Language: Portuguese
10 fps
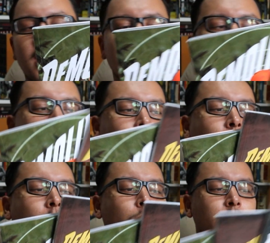bem
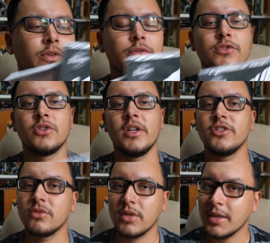como que funciona a
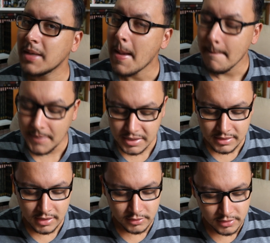editora
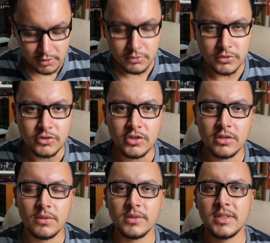Panini, né? Alguns
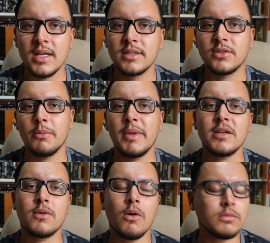títulos são
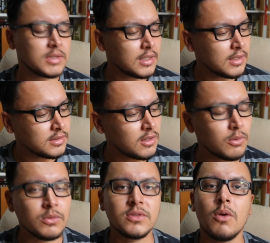bem em conta e
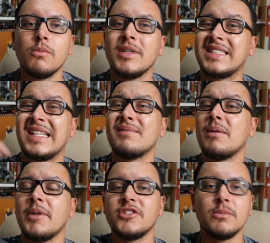alguns são
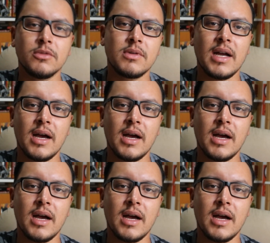extremamente muito